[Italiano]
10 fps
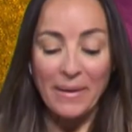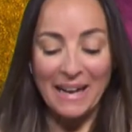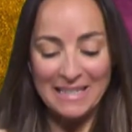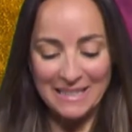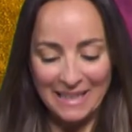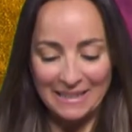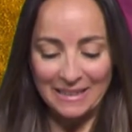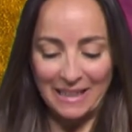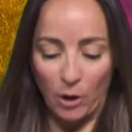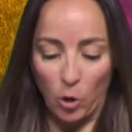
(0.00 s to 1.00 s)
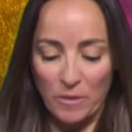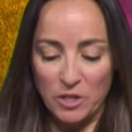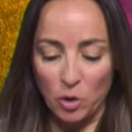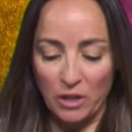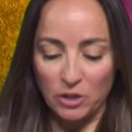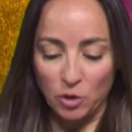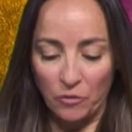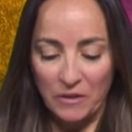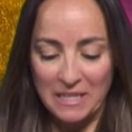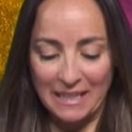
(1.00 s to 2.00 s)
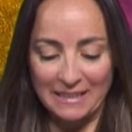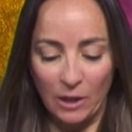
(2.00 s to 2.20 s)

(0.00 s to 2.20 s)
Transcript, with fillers: presidente della Commissione Astrofisica